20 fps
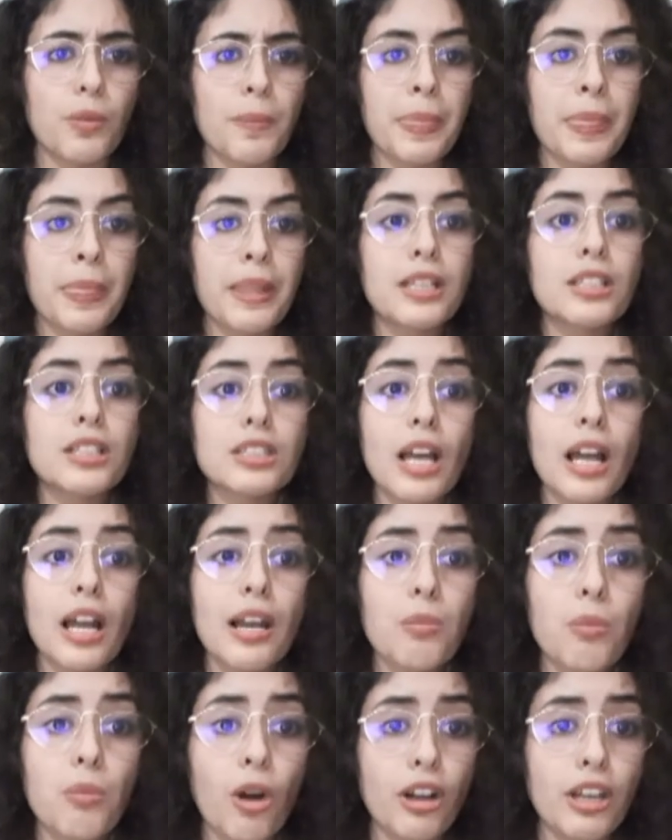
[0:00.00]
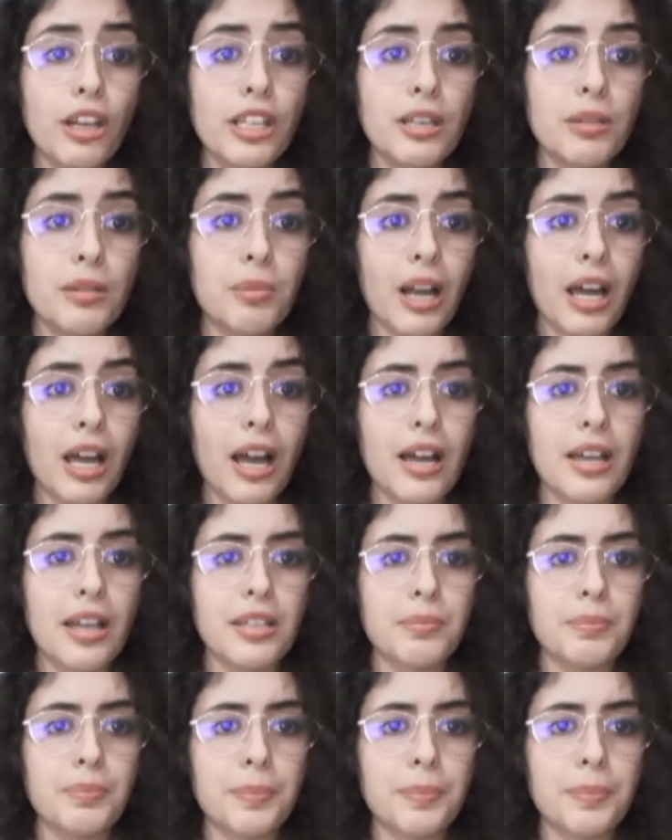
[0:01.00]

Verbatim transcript: يتكلموا عليه بالخايب